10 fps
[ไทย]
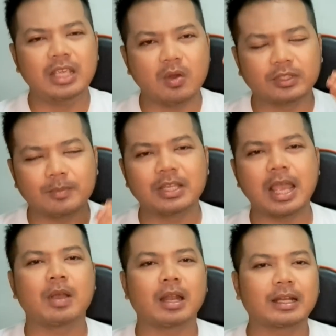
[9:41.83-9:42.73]
เยี่ยว
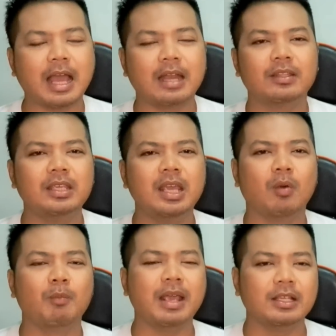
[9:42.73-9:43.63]
แสบๆกัดขัดเยี่
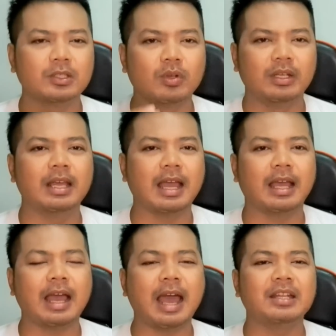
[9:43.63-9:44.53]
ยวไม่สุดนะ
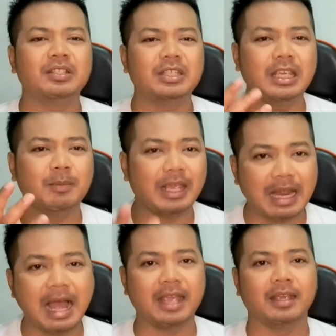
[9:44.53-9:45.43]
ฮะอั้นฉี่ไม่
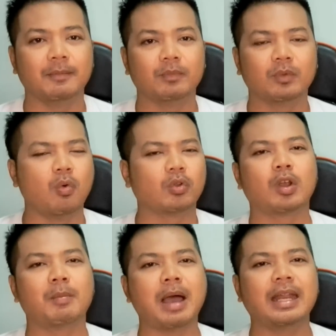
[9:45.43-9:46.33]
ได้โอ้โห
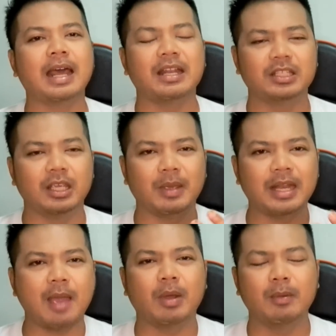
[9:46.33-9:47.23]
ทรมานนะอันชี
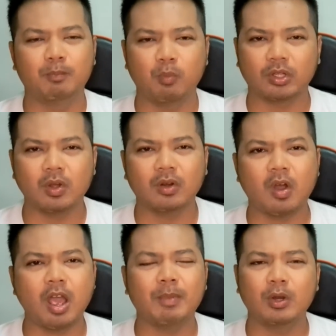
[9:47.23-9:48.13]
ไม่ได้ มันปวดท้อง
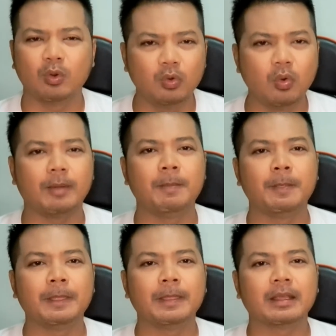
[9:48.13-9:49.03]
น้อย มันหนุ่งนวง
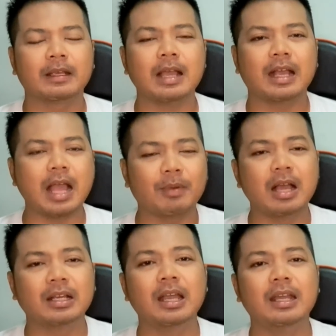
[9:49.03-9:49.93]
กลาง
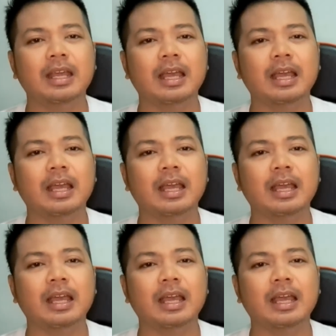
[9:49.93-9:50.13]
ค่ำกลางคื